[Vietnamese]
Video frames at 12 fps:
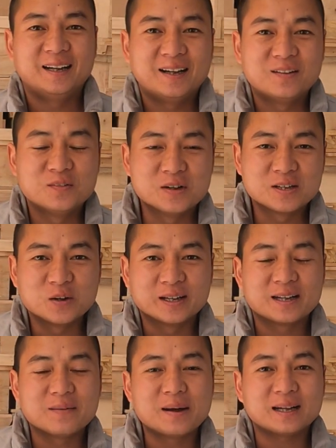À, vừa rồi
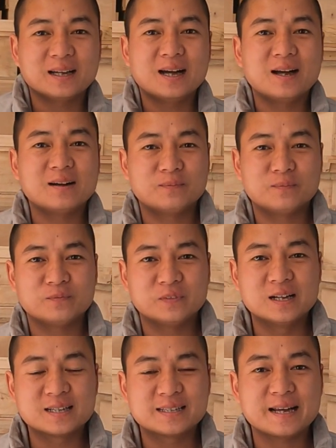thì các bác à,
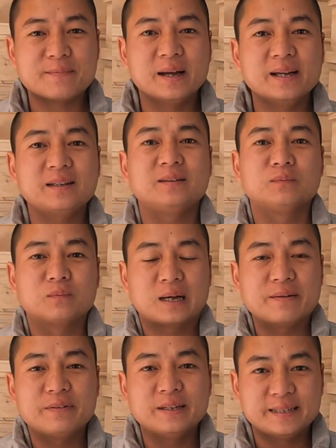vừa xem hết
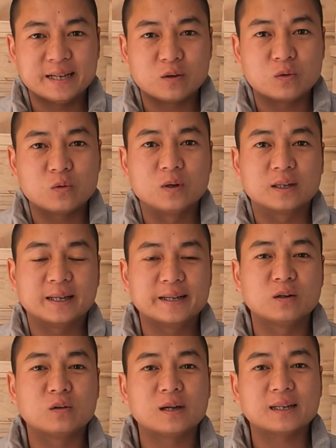cái video của
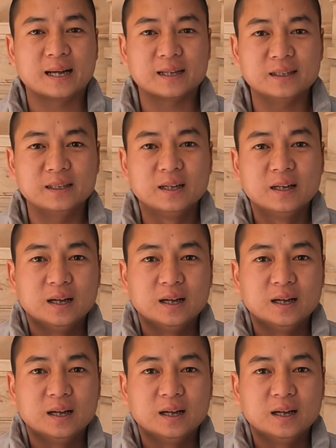thầy Ngô Đắc Thắng